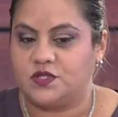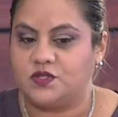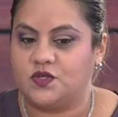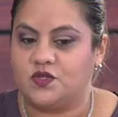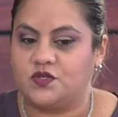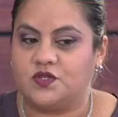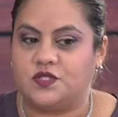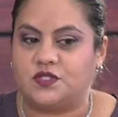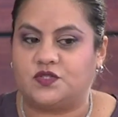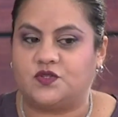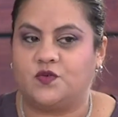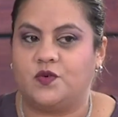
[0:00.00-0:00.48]
en
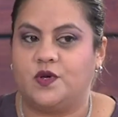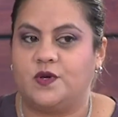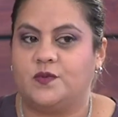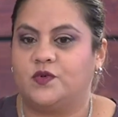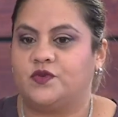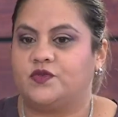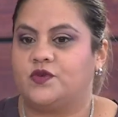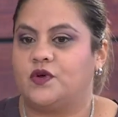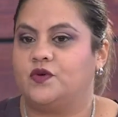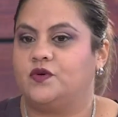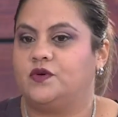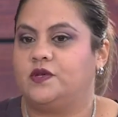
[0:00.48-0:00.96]
donde
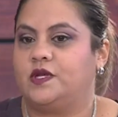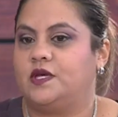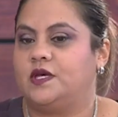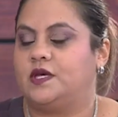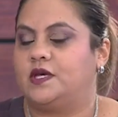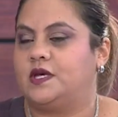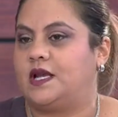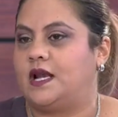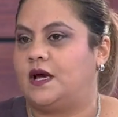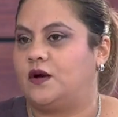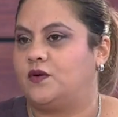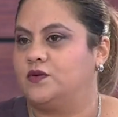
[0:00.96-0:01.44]
estuvimos
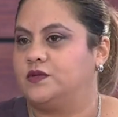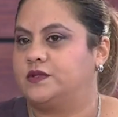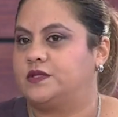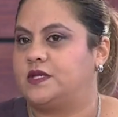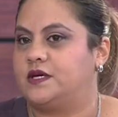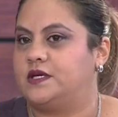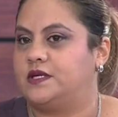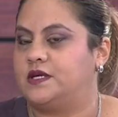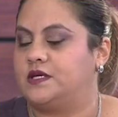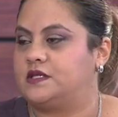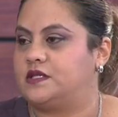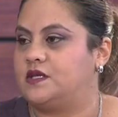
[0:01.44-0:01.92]
reunidas de la
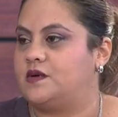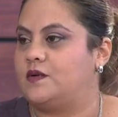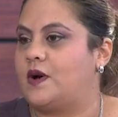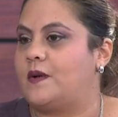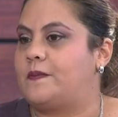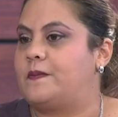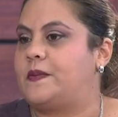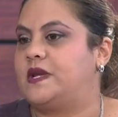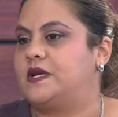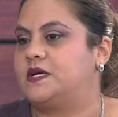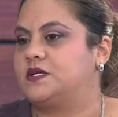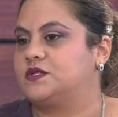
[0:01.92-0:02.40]
Junta Directiva
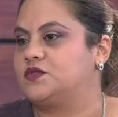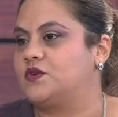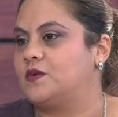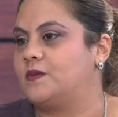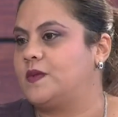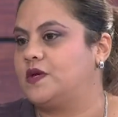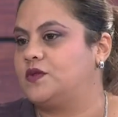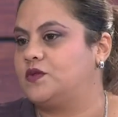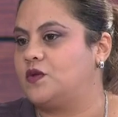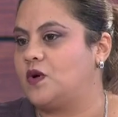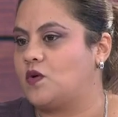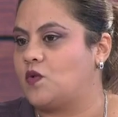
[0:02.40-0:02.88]
apenas
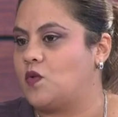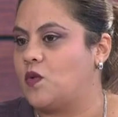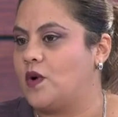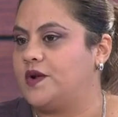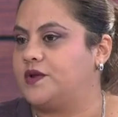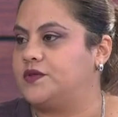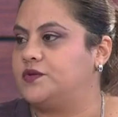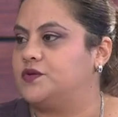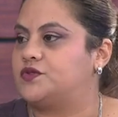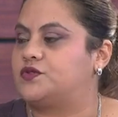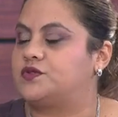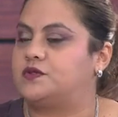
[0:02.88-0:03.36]
tomando
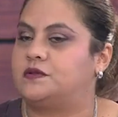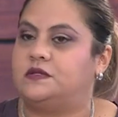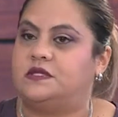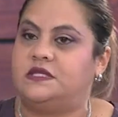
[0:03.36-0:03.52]
acuerdos,